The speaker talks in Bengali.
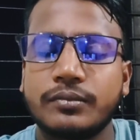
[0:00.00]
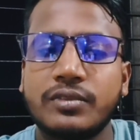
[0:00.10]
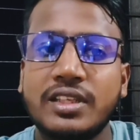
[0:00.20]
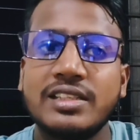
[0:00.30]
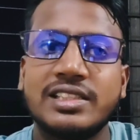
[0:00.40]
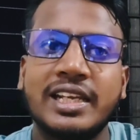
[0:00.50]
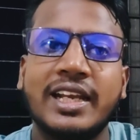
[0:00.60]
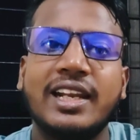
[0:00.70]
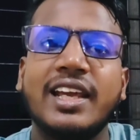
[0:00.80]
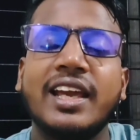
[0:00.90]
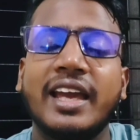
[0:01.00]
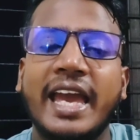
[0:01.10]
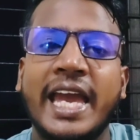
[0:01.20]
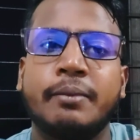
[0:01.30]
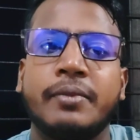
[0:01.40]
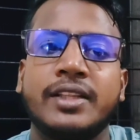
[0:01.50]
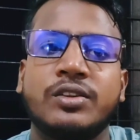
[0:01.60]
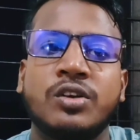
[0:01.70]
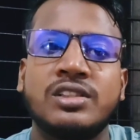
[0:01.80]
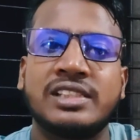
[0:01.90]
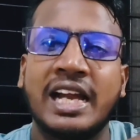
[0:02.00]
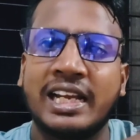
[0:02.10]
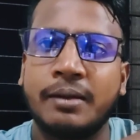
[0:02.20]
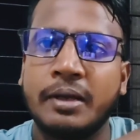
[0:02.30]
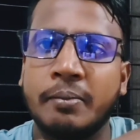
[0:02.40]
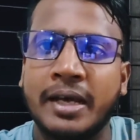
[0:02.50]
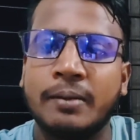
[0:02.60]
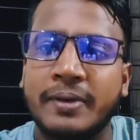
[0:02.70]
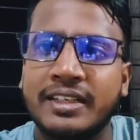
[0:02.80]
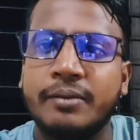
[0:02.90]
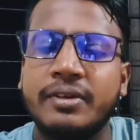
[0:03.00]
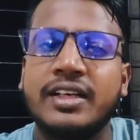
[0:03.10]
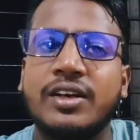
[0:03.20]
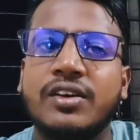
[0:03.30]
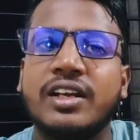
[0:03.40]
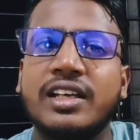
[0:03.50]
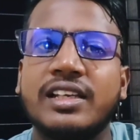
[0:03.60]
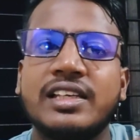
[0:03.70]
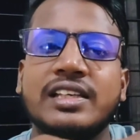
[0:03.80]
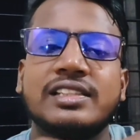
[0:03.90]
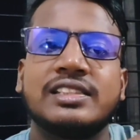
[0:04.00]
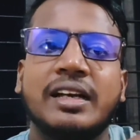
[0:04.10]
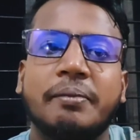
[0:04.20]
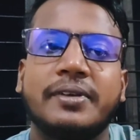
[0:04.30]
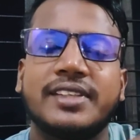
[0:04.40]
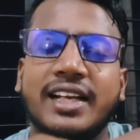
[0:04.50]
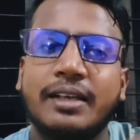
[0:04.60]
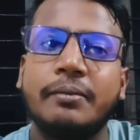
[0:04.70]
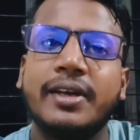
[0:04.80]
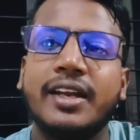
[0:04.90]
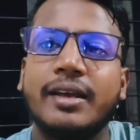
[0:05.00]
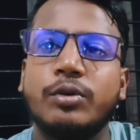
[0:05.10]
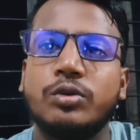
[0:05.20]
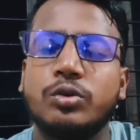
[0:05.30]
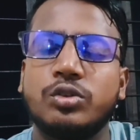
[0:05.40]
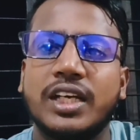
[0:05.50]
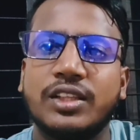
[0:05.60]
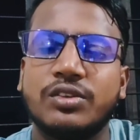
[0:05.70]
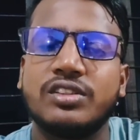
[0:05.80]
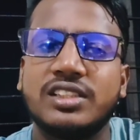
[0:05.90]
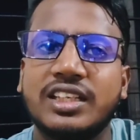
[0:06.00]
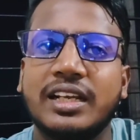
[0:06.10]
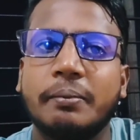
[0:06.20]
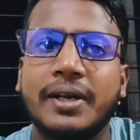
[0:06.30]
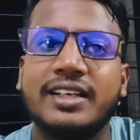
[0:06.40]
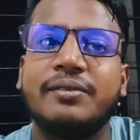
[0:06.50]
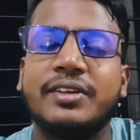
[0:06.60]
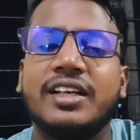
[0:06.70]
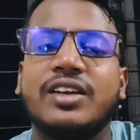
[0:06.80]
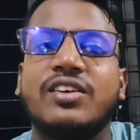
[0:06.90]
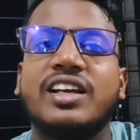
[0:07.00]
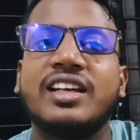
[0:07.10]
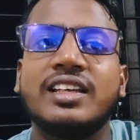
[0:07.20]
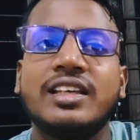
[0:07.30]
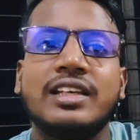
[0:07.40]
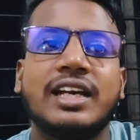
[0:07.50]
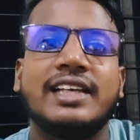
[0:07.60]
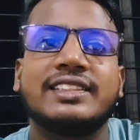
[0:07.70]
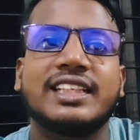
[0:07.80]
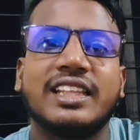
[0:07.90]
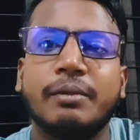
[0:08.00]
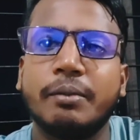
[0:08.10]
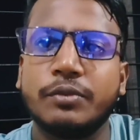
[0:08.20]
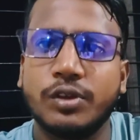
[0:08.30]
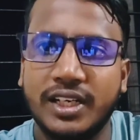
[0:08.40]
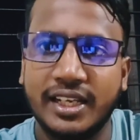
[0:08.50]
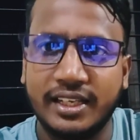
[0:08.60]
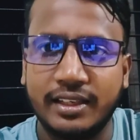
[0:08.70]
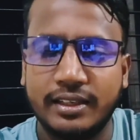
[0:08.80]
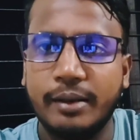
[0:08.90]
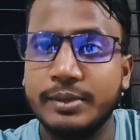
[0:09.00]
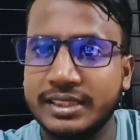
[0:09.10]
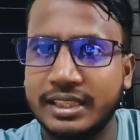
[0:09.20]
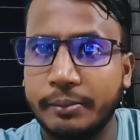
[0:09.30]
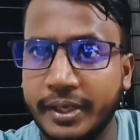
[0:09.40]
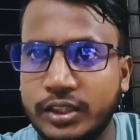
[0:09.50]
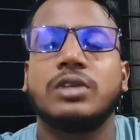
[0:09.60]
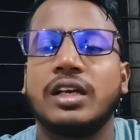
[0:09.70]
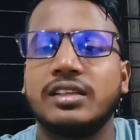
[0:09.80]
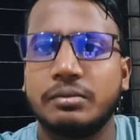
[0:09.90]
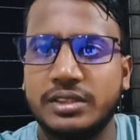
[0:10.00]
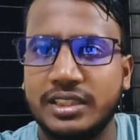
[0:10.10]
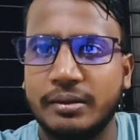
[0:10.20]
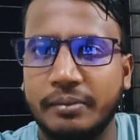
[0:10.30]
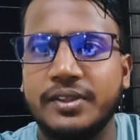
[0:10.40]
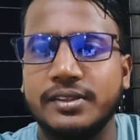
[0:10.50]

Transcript: সেখানে একমাত্র সাকিবের বাল পাকনামের কারণে সাকিবের এবং কোচ হাতরে সিংহের পাকনামের কারণে আজকে তামিম দলে নাই আমি যেটা ব্যক্তিগত যেটা ভাবতেছি